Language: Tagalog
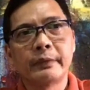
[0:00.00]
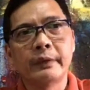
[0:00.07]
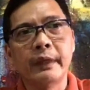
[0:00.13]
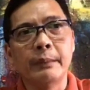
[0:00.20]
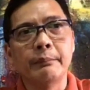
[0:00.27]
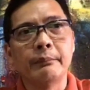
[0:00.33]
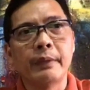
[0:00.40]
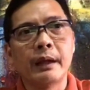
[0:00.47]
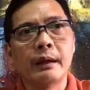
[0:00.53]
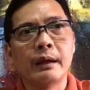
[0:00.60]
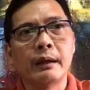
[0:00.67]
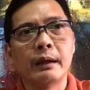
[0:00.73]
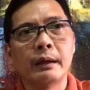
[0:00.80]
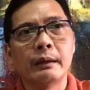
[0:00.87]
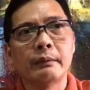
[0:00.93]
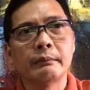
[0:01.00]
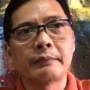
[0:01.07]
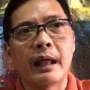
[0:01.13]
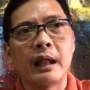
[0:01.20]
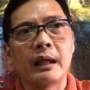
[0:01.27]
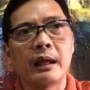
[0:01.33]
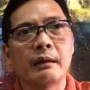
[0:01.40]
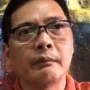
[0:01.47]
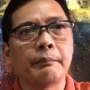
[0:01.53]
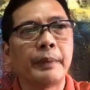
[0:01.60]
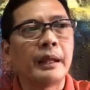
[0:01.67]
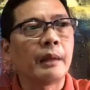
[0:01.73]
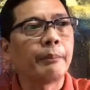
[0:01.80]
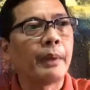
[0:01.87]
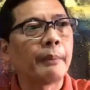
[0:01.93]
team na talagang
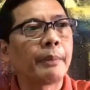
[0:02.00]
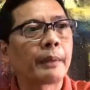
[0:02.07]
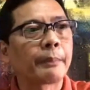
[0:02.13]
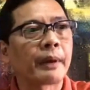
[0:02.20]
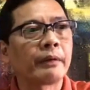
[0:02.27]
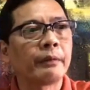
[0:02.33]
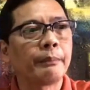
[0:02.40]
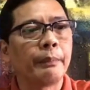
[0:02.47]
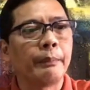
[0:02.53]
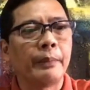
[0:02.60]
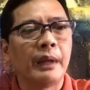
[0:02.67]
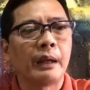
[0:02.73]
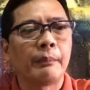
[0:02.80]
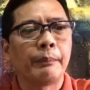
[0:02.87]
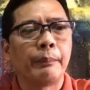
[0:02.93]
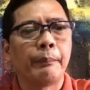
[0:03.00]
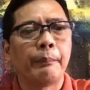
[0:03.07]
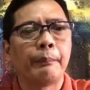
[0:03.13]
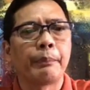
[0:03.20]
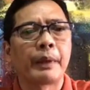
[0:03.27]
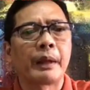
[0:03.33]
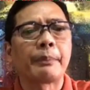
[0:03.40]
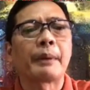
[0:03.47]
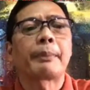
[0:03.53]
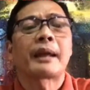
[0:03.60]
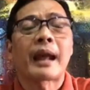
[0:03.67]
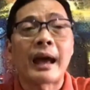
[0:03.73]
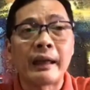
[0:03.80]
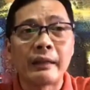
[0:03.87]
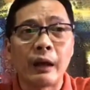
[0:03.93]
pinagpe-prepare
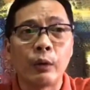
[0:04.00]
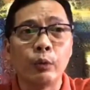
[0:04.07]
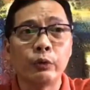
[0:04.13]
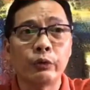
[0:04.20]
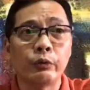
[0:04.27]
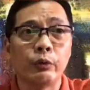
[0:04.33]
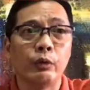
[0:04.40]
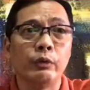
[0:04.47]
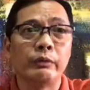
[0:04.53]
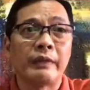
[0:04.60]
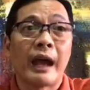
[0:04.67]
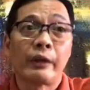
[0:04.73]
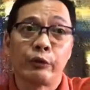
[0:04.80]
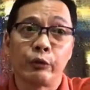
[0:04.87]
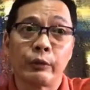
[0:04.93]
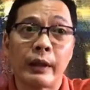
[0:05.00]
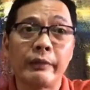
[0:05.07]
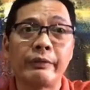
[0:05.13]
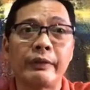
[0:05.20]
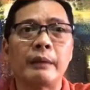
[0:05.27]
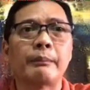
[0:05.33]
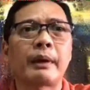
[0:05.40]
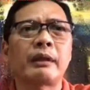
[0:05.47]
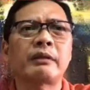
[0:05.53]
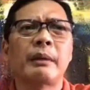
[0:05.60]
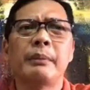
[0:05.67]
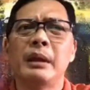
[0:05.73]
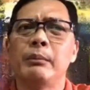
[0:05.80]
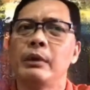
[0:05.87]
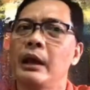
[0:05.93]
pinagpreparahan ng husto, national team, para
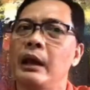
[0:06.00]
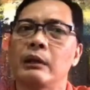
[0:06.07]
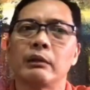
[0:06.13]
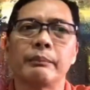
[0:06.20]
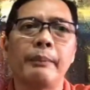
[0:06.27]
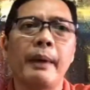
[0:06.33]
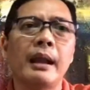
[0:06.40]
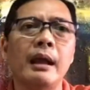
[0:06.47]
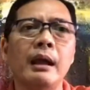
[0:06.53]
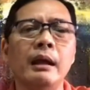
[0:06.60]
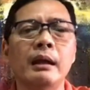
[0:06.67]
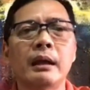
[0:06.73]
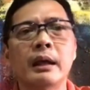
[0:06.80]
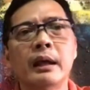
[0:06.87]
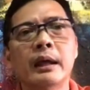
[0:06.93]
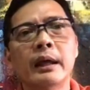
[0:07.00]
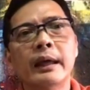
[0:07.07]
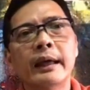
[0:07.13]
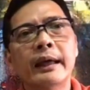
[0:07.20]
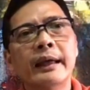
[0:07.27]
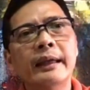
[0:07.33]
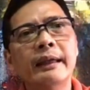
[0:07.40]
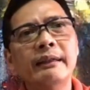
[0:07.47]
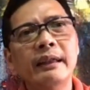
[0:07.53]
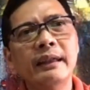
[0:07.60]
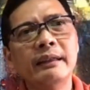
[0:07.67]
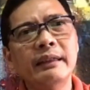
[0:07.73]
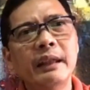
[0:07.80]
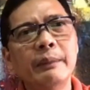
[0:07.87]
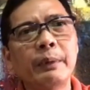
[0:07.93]
sabihin mo na gano'n, parang hindi,
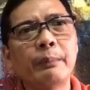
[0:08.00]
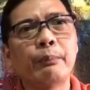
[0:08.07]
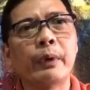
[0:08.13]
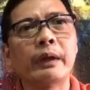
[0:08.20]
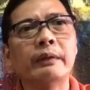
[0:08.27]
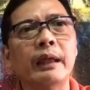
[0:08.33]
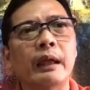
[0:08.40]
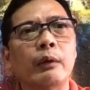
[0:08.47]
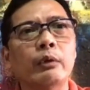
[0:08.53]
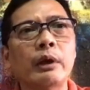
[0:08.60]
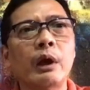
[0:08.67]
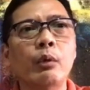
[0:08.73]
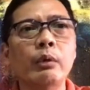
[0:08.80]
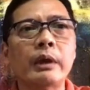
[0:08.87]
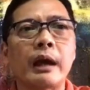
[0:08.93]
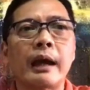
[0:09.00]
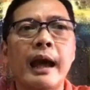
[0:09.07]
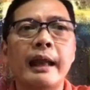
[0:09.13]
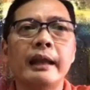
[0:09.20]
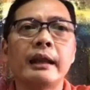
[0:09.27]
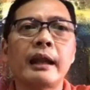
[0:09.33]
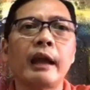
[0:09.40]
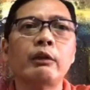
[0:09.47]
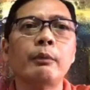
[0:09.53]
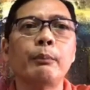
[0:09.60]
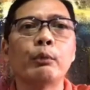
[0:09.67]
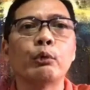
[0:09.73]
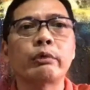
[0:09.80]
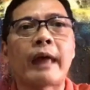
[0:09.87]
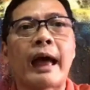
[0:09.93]
hindi pa pwede. Unang-una, galing na kayo sa
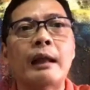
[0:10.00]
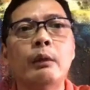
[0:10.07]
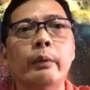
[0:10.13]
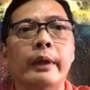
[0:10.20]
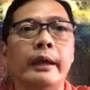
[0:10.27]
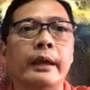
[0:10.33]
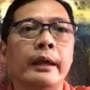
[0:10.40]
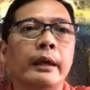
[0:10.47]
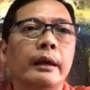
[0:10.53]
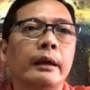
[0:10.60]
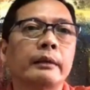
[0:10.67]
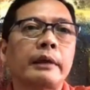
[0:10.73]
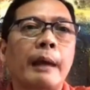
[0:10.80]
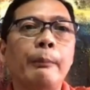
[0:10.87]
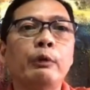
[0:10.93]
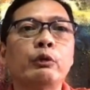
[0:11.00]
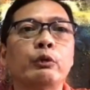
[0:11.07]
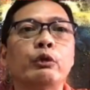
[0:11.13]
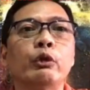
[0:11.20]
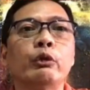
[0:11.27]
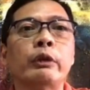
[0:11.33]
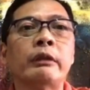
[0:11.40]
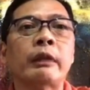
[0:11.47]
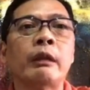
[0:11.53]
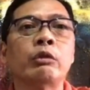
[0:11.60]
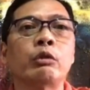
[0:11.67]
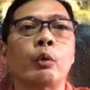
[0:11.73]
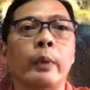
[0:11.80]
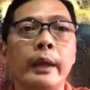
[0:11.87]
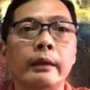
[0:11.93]
puro talo eh. Tapos we just intend
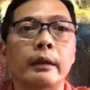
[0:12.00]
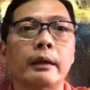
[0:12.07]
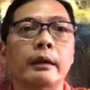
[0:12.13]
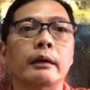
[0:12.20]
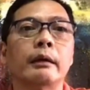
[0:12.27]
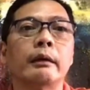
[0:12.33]
to win.